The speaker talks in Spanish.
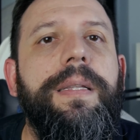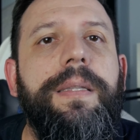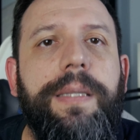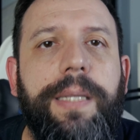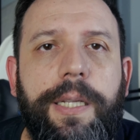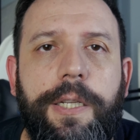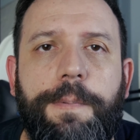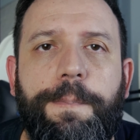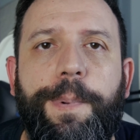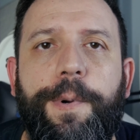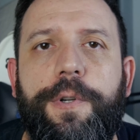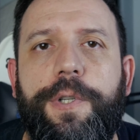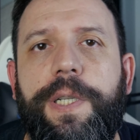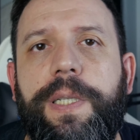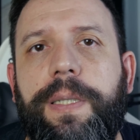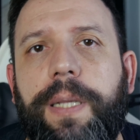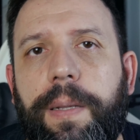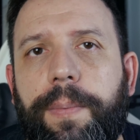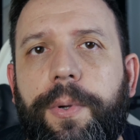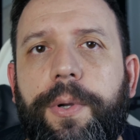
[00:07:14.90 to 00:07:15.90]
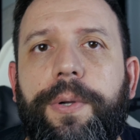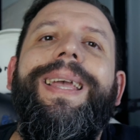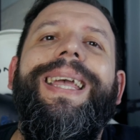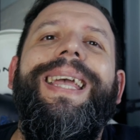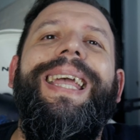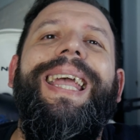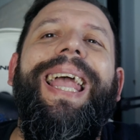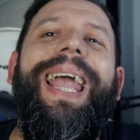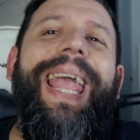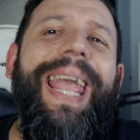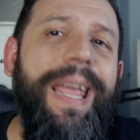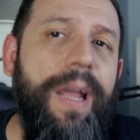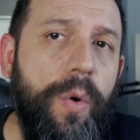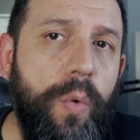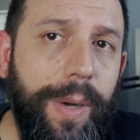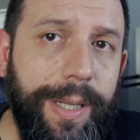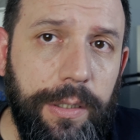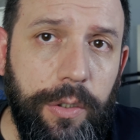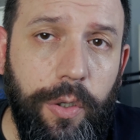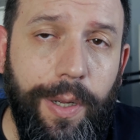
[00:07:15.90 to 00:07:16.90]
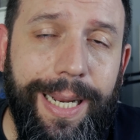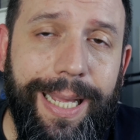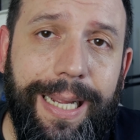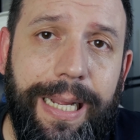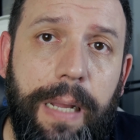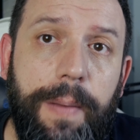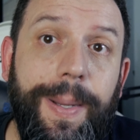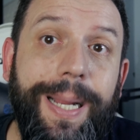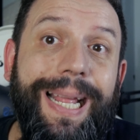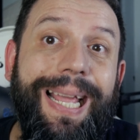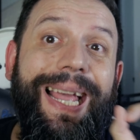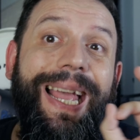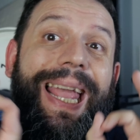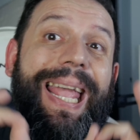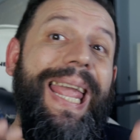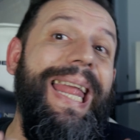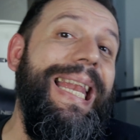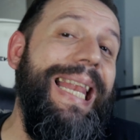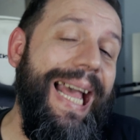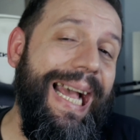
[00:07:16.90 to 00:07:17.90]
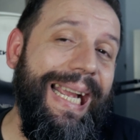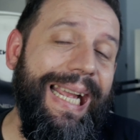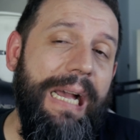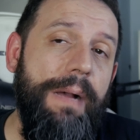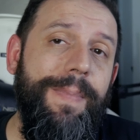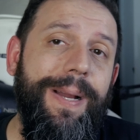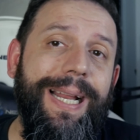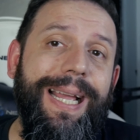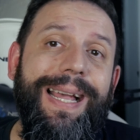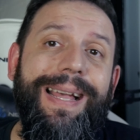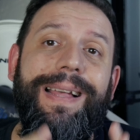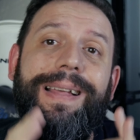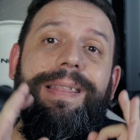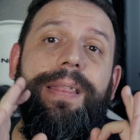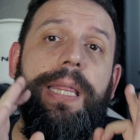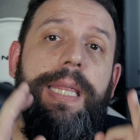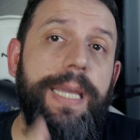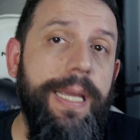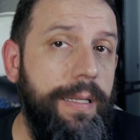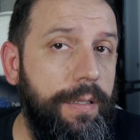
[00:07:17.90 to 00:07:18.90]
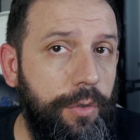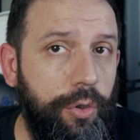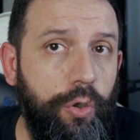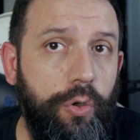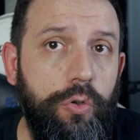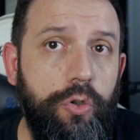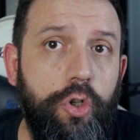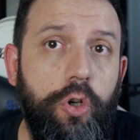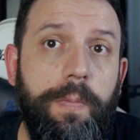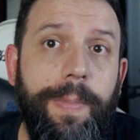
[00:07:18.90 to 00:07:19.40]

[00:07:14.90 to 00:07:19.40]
dispositivo. En cuanto a la cámara, la cámara 108